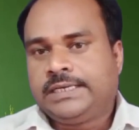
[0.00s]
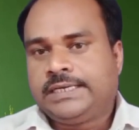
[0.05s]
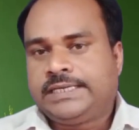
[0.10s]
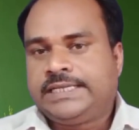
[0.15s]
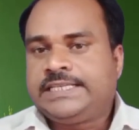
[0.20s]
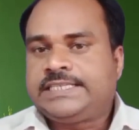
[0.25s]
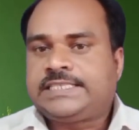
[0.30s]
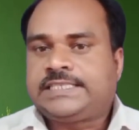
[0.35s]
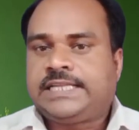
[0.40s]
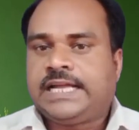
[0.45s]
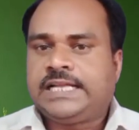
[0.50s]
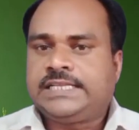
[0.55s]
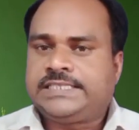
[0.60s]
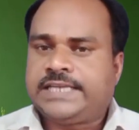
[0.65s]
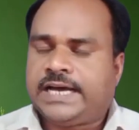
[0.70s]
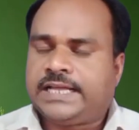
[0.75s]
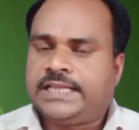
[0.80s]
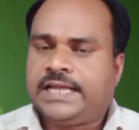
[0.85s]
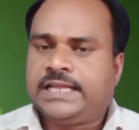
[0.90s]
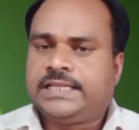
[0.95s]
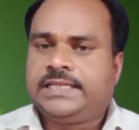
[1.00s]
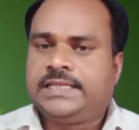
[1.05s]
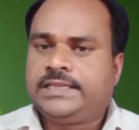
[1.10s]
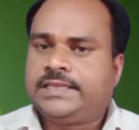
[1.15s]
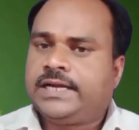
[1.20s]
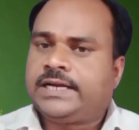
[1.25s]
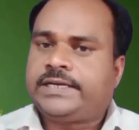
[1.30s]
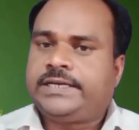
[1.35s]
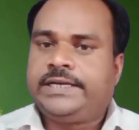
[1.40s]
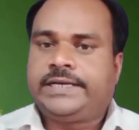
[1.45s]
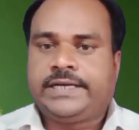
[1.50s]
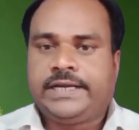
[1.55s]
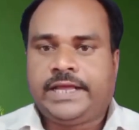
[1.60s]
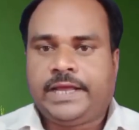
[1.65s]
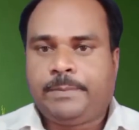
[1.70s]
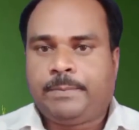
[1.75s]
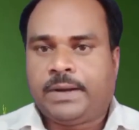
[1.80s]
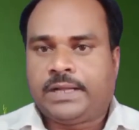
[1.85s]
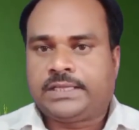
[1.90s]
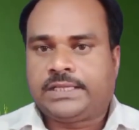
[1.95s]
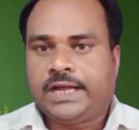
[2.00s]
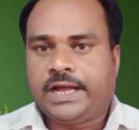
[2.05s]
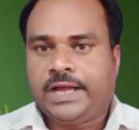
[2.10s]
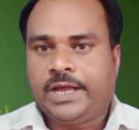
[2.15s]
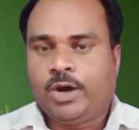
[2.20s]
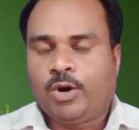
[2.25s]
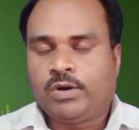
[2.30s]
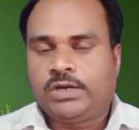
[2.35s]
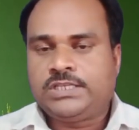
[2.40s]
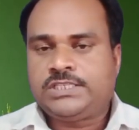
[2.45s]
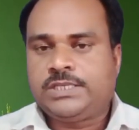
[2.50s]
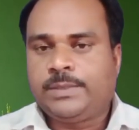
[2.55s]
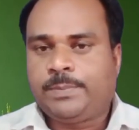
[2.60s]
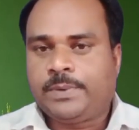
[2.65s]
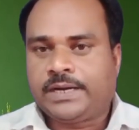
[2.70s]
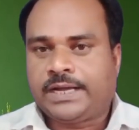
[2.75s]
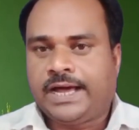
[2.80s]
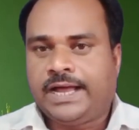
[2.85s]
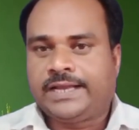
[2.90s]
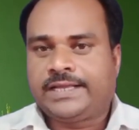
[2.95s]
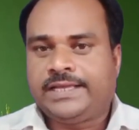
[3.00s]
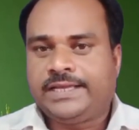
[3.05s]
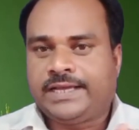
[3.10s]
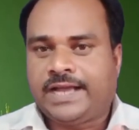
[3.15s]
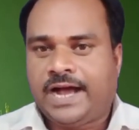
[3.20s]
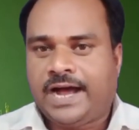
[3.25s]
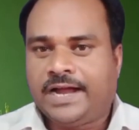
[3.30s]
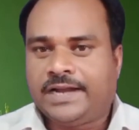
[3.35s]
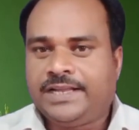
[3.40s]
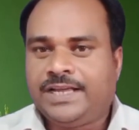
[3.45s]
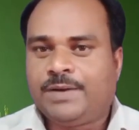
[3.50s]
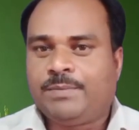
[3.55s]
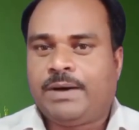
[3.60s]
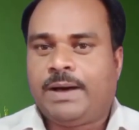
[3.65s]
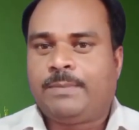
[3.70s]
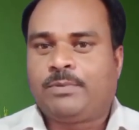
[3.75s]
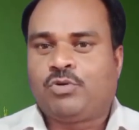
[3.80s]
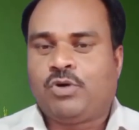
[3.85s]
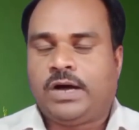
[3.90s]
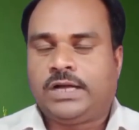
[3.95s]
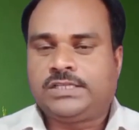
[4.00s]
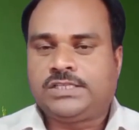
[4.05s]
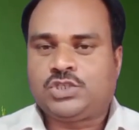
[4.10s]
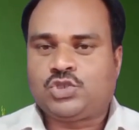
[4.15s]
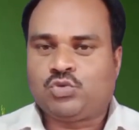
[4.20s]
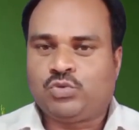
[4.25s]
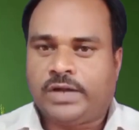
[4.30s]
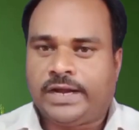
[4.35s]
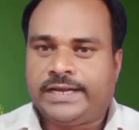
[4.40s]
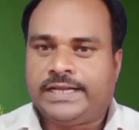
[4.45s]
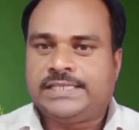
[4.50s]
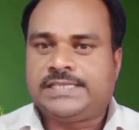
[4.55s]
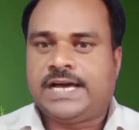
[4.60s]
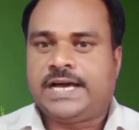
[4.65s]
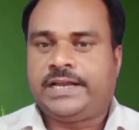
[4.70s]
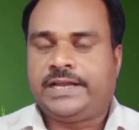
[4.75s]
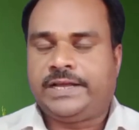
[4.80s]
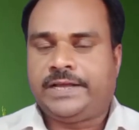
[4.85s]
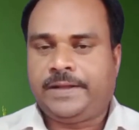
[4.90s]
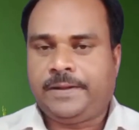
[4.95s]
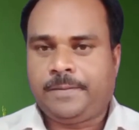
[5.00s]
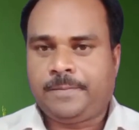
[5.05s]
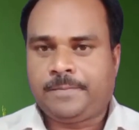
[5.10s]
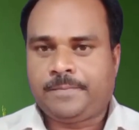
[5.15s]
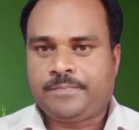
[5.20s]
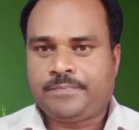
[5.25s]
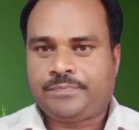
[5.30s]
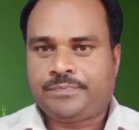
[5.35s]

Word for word: रिश्ता ज़्यादा दिन तक टिक नहीं पाता है और इसी प्रकार की कहानी हम आपको आज सुनाने जा रहे हैं